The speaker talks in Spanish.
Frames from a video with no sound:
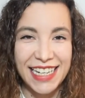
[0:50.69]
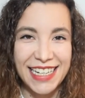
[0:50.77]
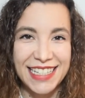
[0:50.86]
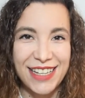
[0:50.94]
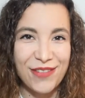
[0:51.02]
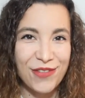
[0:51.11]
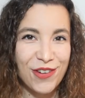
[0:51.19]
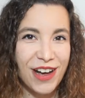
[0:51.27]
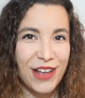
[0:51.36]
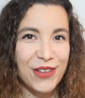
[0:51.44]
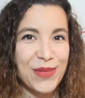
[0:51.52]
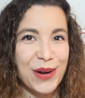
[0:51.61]
que está
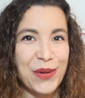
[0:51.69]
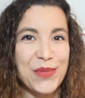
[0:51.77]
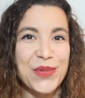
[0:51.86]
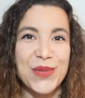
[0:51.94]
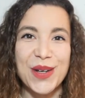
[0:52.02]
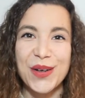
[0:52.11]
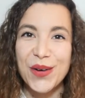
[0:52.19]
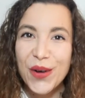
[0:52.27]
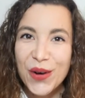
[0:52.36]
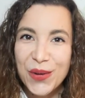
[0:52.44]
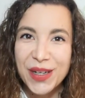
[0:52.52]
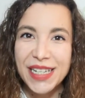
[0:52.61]
enfocado para un público
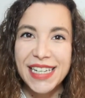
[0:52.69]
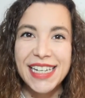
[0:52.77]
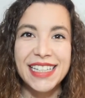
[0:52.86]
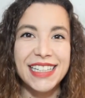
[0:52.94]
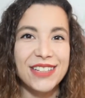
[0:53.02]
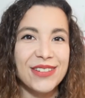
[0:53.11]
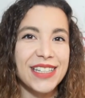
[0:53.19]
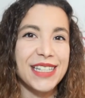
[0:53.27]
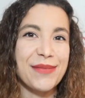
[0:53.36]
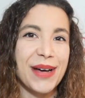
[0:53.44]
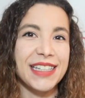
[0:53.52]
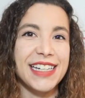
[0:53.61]
joven y que tiene una
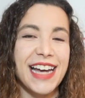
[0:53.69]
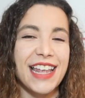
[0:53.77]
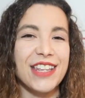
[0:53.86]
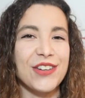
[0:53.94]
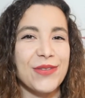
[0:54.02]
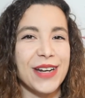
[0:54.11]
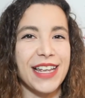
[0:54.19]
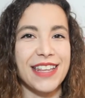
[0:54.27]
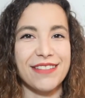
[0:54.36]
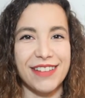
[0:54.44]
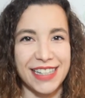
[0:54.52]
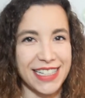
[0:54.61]
temática de novela
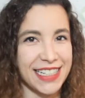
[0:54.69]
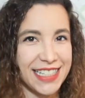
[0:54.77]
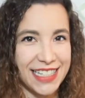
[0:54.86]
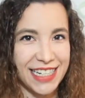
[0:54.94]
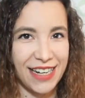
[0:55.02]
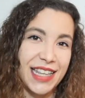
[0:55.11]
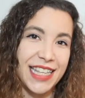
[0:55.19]
de fantasía.